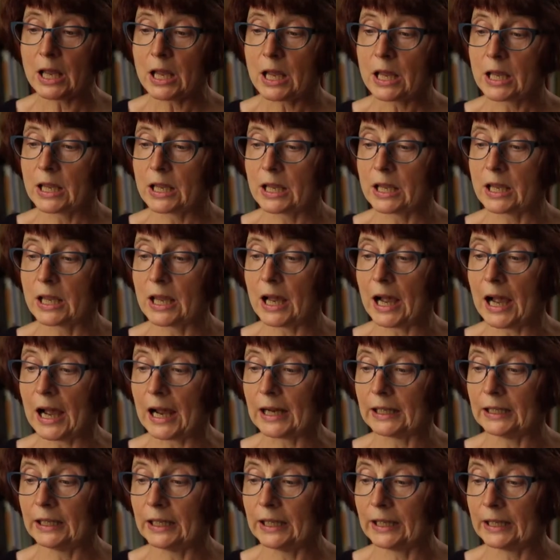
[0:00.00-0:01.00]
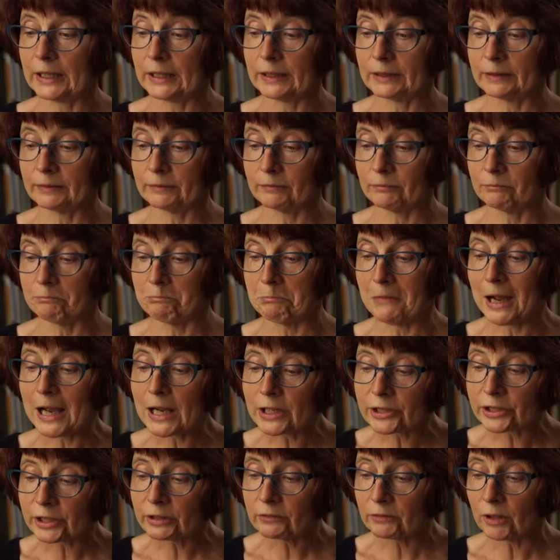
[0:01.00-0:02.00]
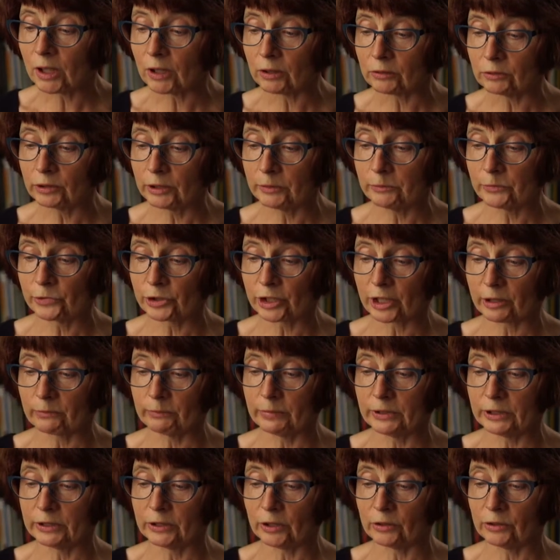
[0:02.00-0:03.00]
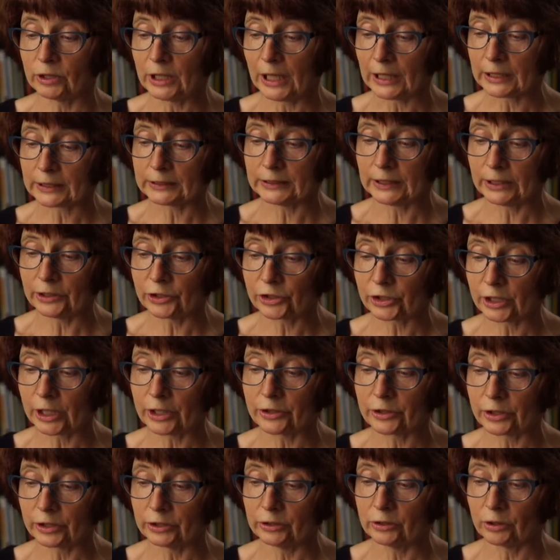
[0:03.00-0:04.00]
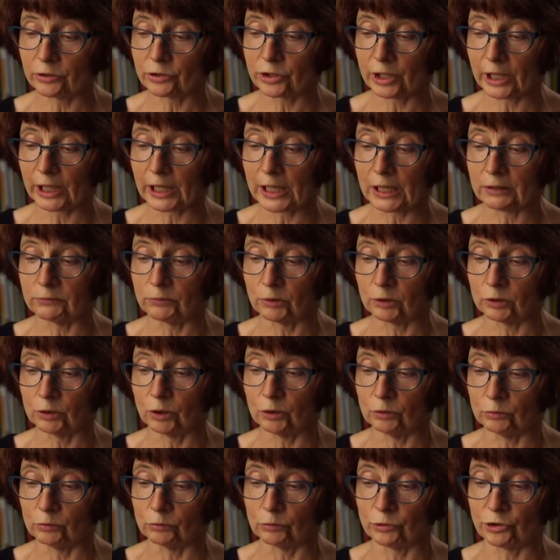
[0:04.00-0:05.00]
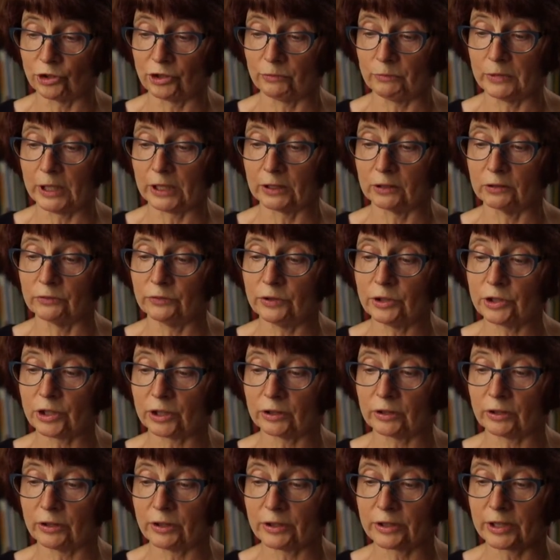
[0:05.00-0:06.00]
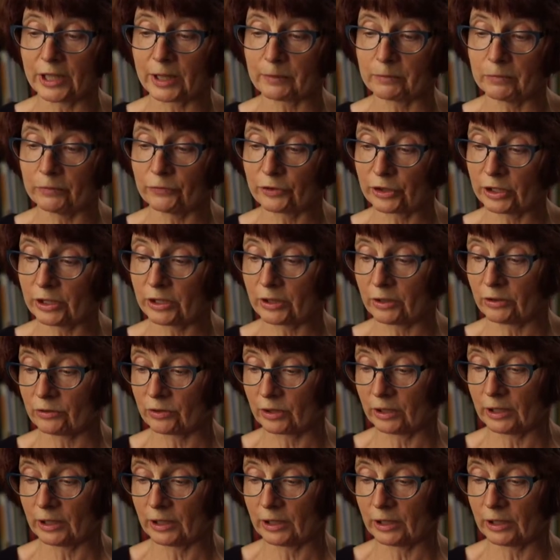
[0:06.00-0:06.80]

y, ale marzę o tym, żeby to jak najszerzej docierało do ludzi. Mianowicie to jest jakby wszystko, co